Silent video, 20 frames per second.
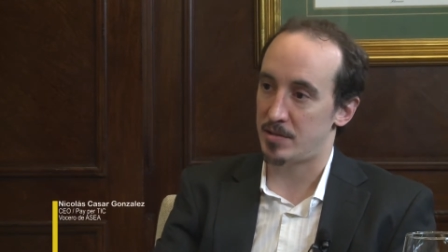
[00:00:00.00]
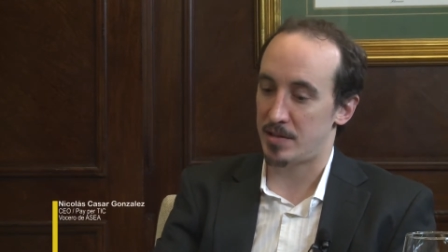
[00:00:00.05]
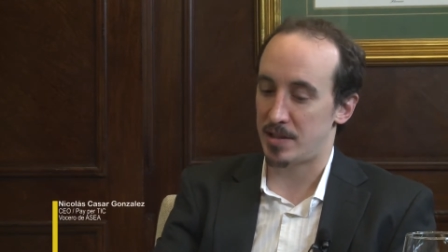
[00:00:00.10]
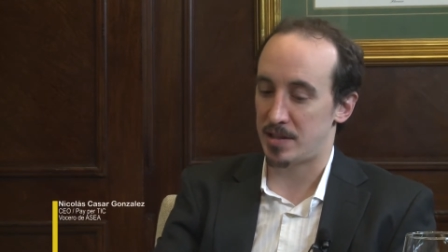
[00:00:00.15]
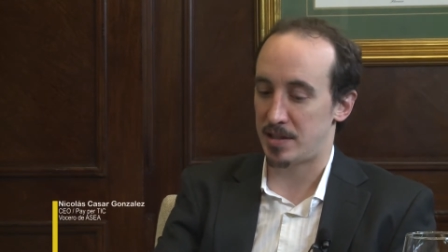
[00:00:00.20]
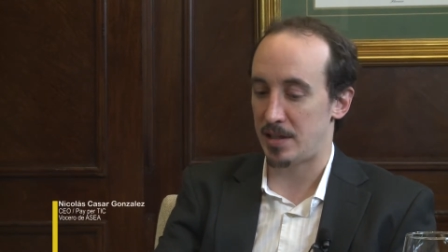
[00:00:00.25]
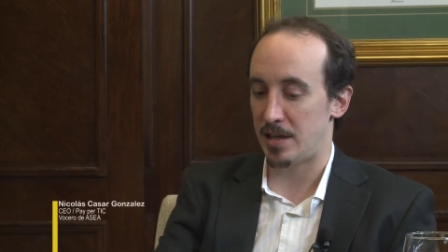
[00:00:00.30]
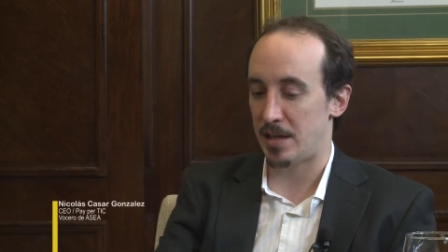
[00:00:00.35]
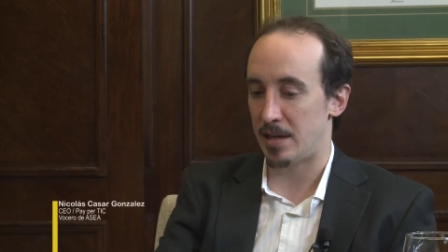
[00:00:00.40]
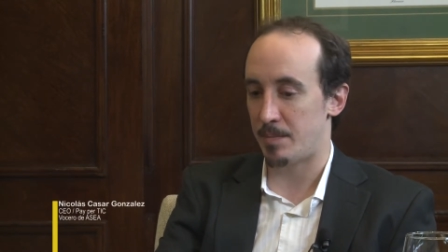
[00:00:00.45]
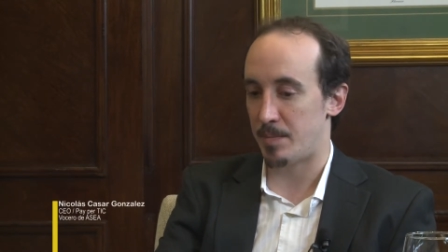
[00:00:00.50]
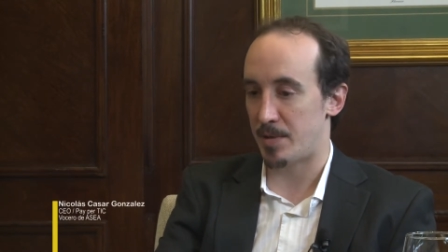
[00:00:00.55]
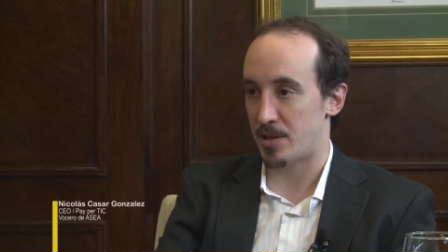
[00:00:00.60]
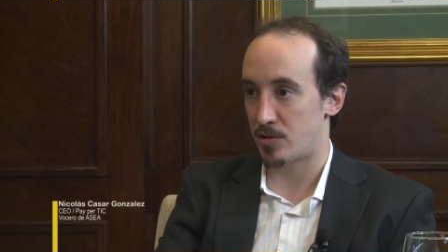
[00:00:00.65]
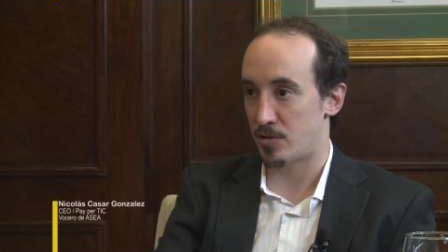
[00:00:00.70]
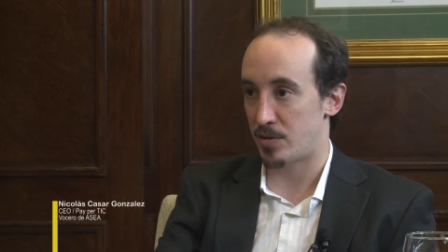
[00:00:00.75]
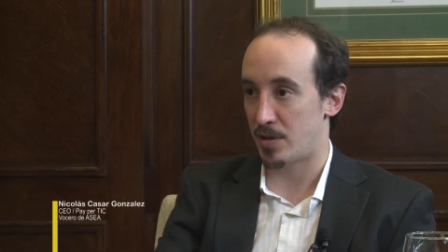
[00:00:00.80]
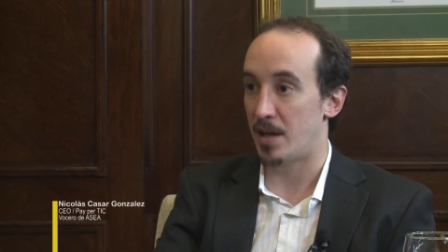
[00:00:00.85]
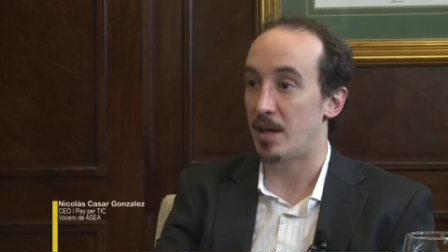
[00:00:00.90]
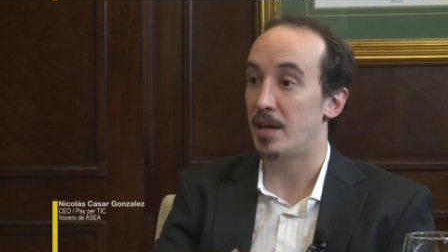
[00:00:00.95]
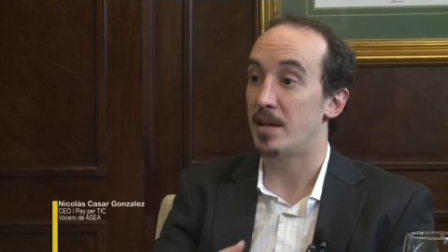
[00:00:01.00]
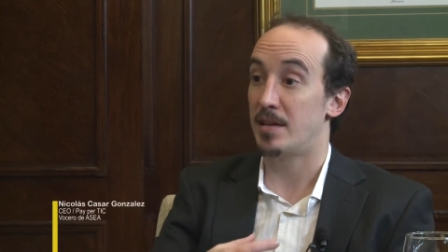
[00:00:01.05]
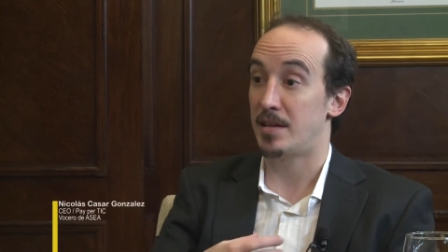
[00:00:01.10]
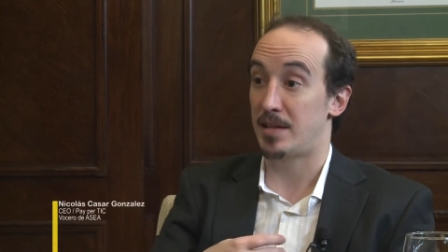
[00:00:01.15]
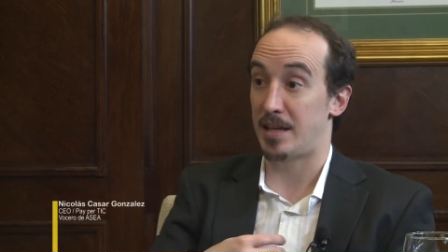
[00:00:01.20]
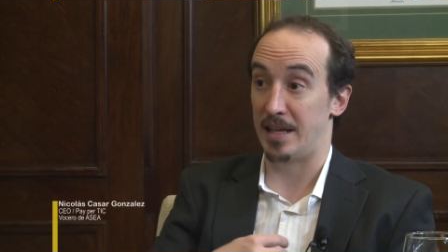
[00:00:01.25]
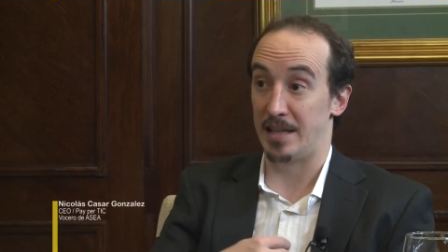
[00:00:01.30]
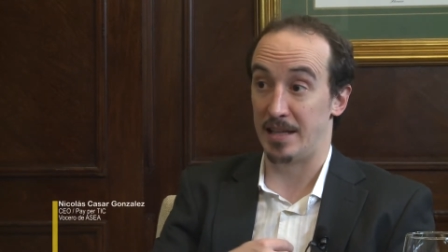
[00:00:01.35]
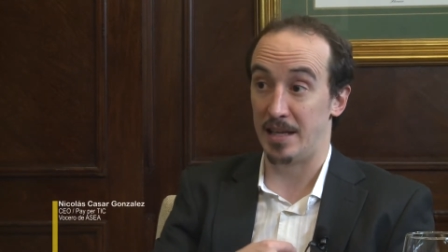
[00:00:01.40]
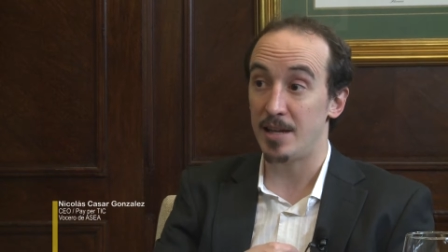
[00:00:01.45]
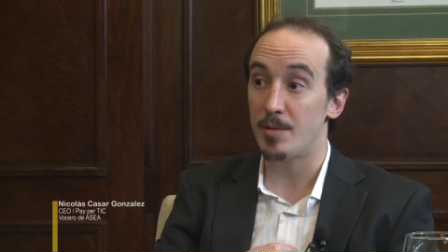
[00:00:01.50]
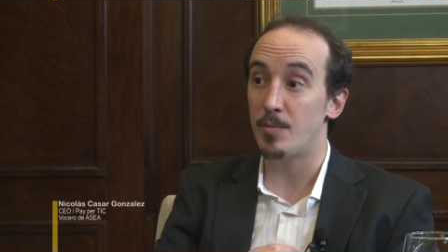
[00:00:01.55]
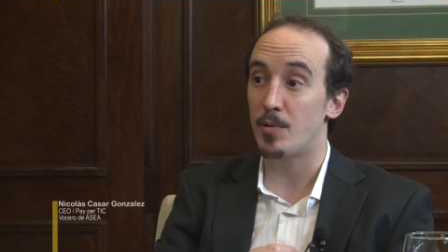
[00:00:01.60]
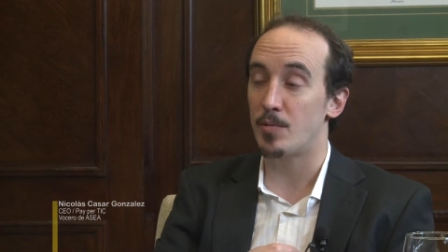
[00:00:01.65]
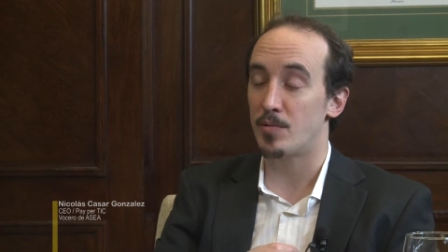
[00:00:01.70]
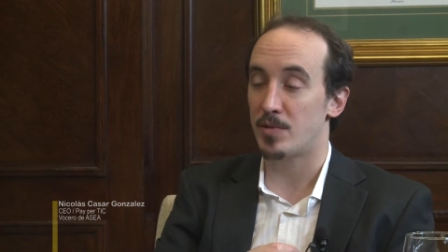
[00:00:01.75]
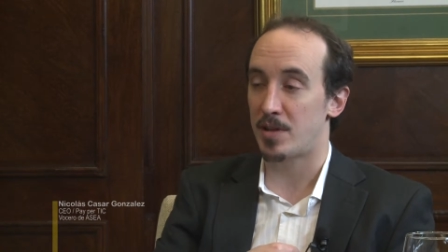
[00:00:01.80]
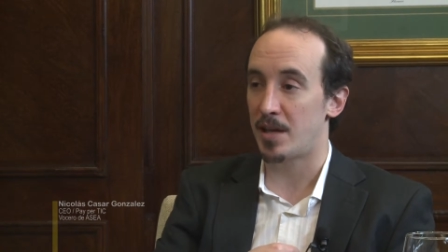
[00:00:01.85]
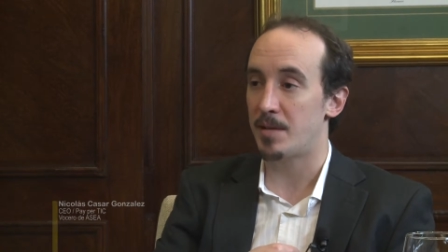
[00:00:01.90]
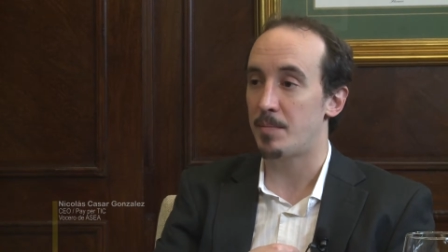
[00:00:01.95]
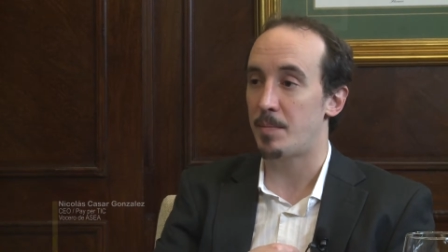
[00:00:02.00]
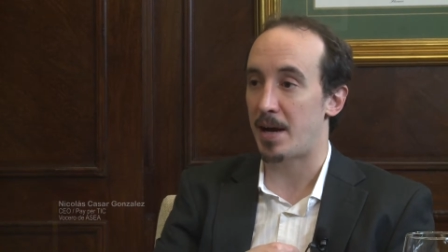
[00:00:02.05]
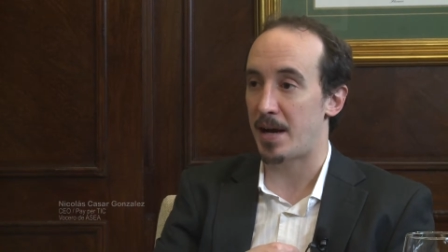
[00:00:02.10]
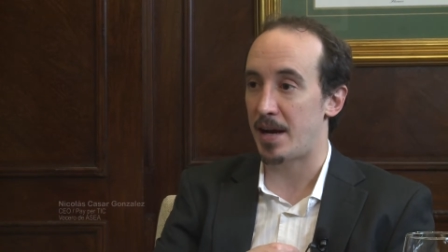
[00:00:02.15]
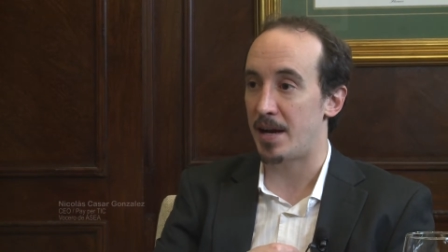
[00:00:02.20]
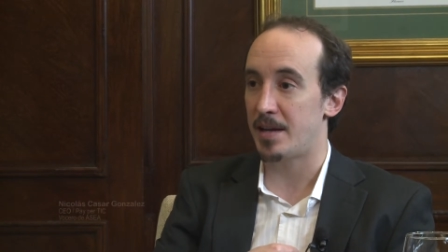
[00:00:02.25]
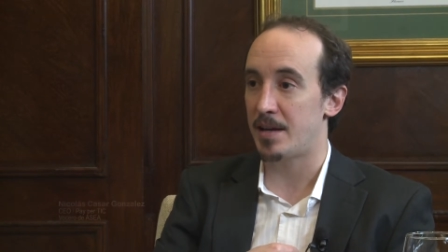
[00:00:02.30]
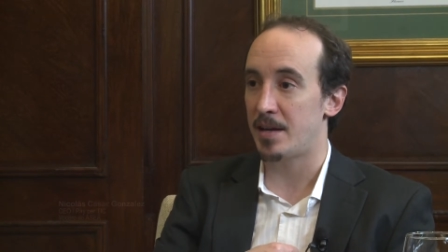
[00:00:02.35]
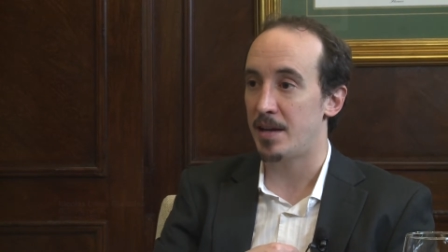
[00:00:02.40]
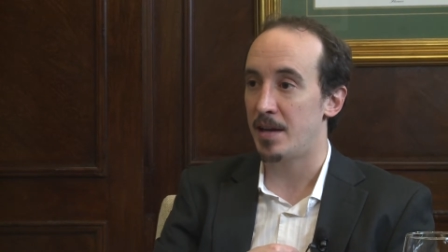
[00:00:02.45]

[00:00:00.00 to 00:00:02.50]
Decirle a la persona que tiene voluntad de pagar,